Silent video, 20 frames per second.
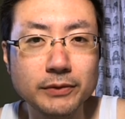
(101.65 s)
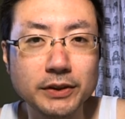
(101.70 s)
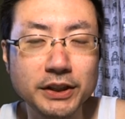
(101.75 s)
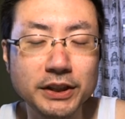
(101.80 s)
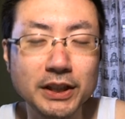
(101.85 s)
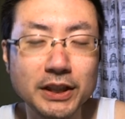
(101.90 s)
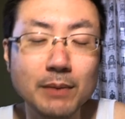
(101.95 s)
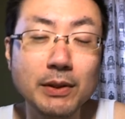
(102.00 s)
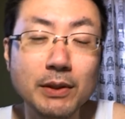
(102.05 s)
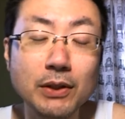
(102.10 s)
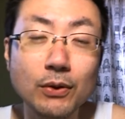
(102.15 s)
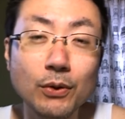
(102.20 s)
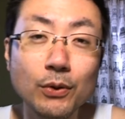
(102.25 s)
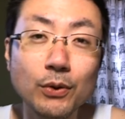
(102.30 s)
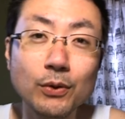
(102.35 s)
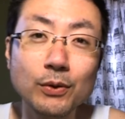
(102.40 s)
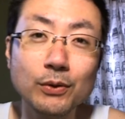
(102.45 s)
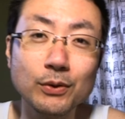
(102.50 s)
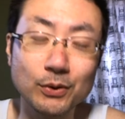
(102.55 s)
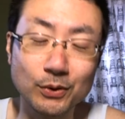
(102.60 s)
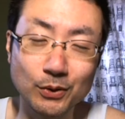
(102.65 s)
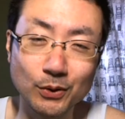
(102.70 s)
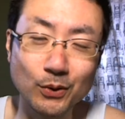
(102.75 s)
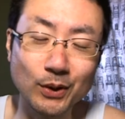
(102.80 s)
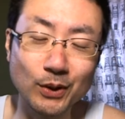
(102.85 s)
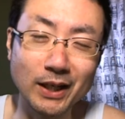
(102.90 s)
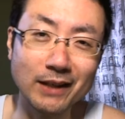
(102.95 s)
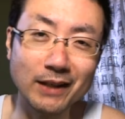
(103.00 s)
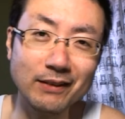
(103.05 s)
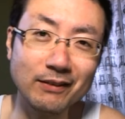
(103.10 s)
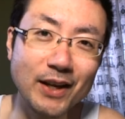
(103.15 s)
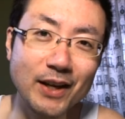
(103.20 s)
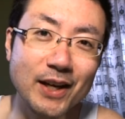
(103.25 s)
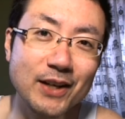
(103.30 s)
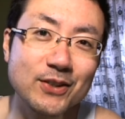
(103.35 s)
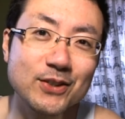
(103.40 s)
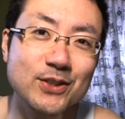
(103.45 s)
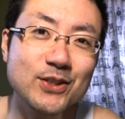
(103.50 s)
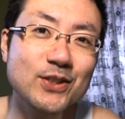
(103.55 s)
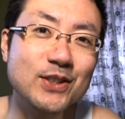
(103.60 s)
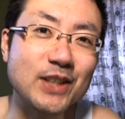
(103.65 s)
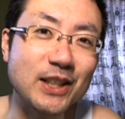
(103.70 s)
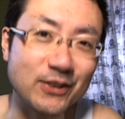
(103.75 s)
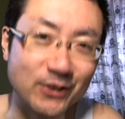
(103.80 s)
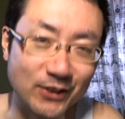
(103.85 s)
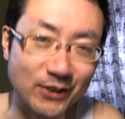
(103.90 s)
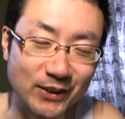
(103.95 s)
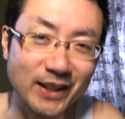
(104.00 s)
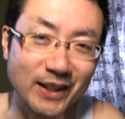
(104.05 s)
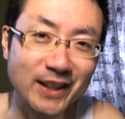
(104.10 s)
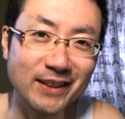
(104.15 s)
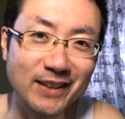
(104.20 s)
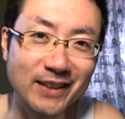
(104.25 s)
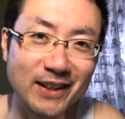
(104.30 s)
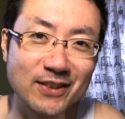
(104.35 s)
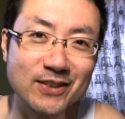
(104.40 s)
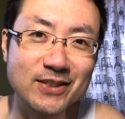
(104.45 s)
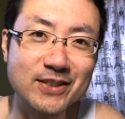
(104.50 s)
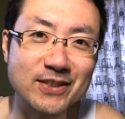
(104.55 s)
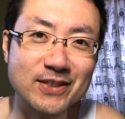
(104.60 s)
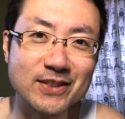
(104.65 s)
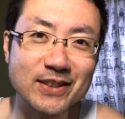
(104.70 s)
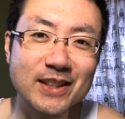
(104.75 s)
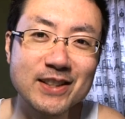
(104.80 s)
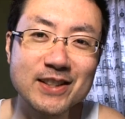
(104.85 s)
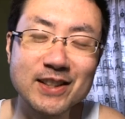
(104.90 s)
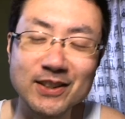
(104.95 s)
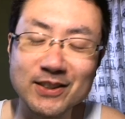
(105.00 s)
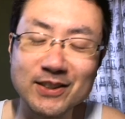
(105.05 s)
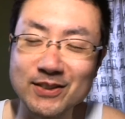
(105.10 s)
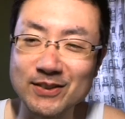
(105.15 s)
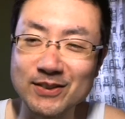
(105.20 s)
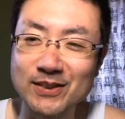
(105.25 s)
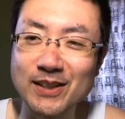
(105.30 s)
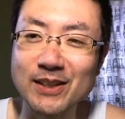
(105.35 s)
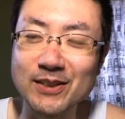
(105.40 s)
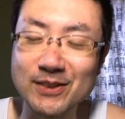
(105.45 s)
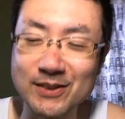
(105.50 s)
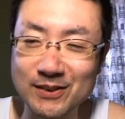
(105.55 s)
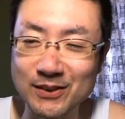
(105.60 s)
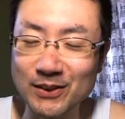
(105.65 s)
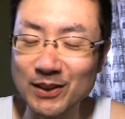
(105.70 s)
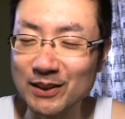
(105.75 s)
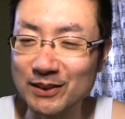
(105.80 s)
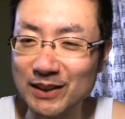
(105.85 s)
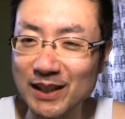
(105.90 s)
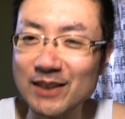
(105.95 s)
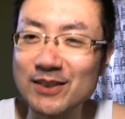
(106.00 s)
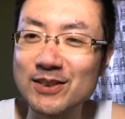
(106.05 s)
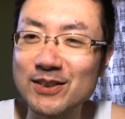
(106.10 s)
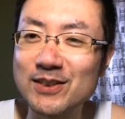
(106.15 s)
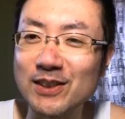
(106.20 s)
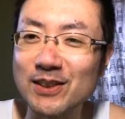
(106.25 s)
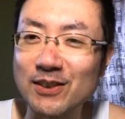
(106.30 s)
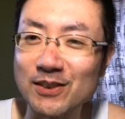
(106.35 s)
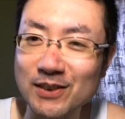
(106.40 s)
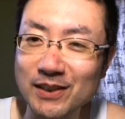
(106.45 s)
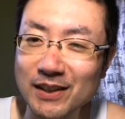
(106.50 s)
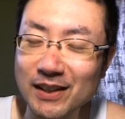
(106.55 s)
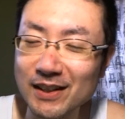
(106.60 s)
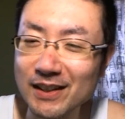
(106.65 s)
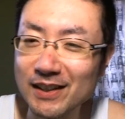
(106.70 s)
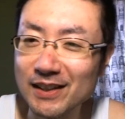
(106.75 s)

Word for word: ちなみにこの動画テイク2なのよね。テイク2。なぜかというとテイク2。とにかくテイク2なのよ。